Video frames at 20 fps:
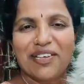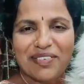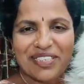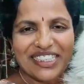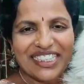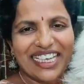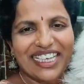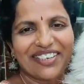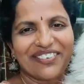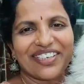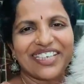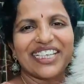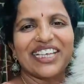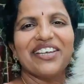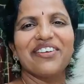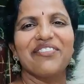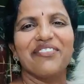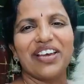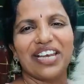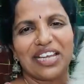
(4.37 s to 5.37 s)
నమస్కారం
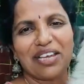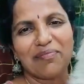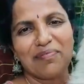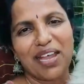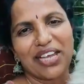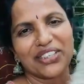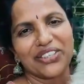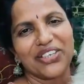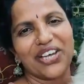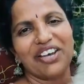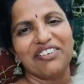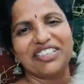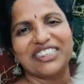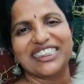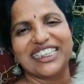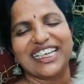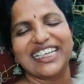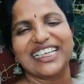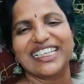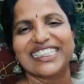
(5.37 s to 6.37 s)
అండి వెల్కమ్ బ్యాక్ టు
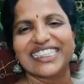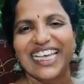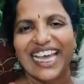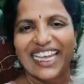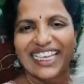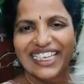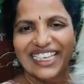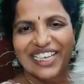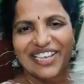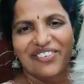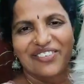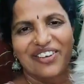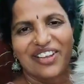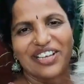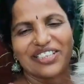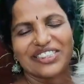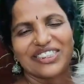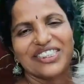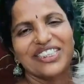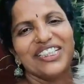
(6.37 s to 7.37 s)
అవర్ ఛానల్ లవ్
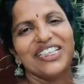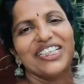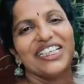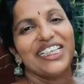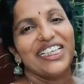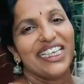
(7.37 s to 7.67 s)
వ్లాగ్స్